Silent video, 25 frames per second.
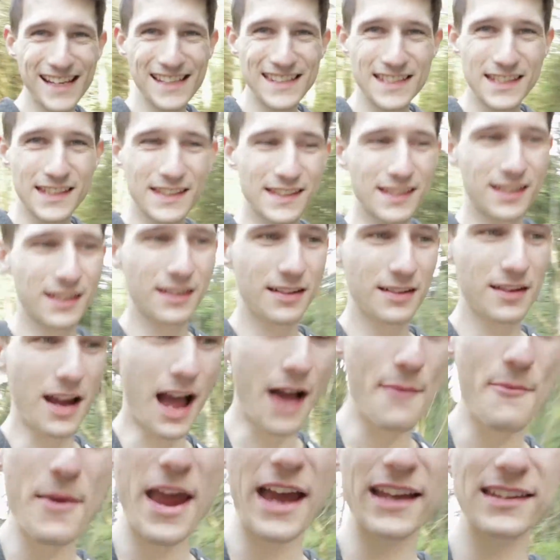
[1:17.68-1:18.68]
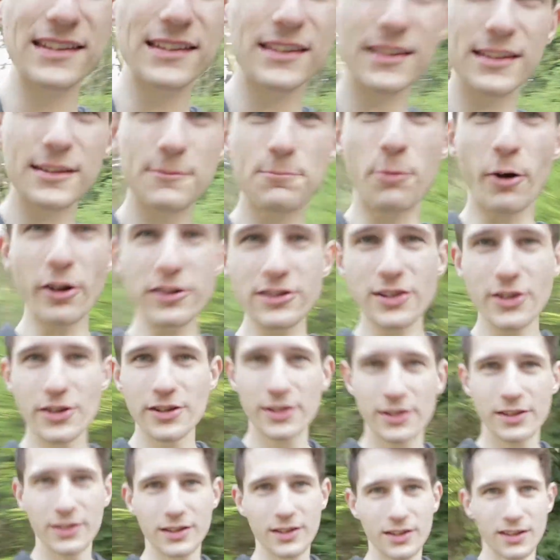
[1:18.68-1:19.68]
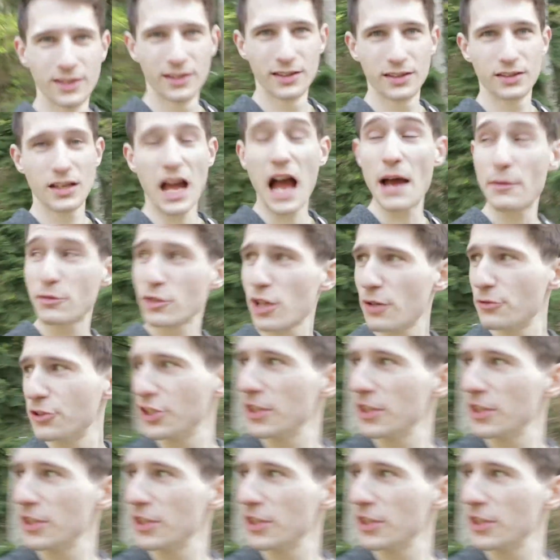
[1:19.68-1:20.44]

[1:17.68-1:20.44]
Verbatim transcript: jetzt am ersten Spot. Habe ich glaube